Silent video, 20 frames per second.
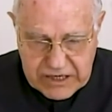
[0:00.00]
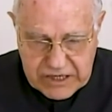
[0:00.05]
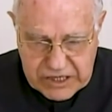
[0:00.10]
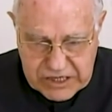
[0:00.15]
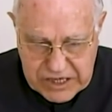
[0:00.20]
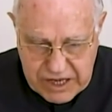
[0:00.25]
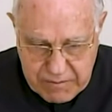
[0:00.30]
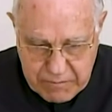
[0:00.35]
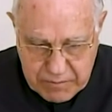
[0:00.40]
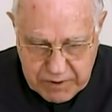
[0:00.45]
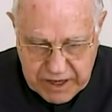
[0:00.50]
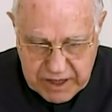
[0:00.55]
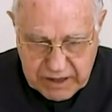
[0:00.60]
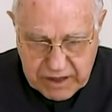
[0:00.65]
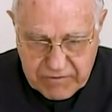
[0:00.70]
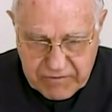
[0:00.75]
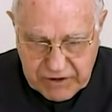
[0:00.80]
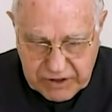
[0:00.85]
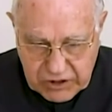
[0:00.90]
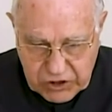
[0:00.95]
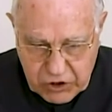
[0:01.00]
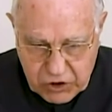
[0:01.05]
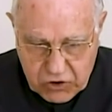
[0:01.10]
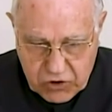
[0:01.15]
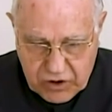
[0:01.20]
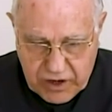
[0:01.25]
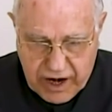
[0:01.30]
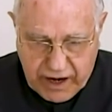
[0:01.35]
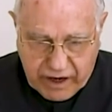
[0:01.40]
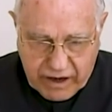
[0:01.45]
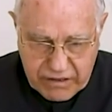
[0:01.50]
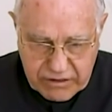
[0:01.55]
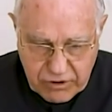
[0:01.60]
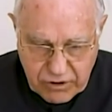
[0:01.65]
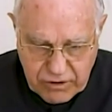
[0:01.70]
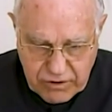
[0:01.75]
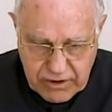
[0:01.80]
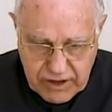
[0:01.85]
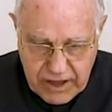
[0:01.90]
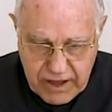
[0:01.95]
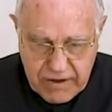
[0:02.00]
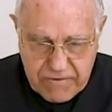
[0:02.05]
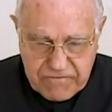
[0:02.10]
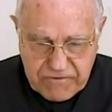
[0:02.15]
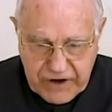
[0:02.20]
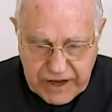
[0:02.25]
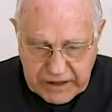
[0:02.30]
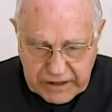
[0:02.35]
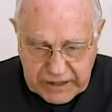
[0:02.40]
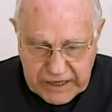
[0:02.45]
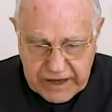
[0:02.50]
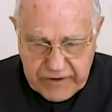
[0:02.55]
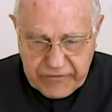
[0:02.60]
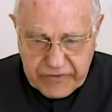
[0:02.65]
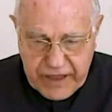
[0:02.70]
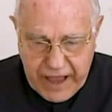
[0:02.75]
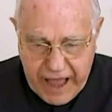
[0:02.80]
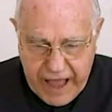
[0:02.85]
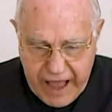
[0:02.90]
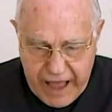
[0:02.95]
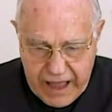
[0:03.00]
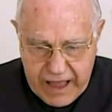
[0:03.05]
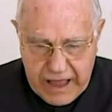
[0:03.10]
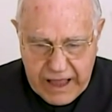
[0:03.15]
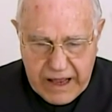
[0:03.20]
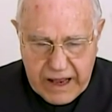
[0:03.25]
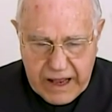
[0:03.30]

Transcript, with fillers: siempre defendió la razón frente a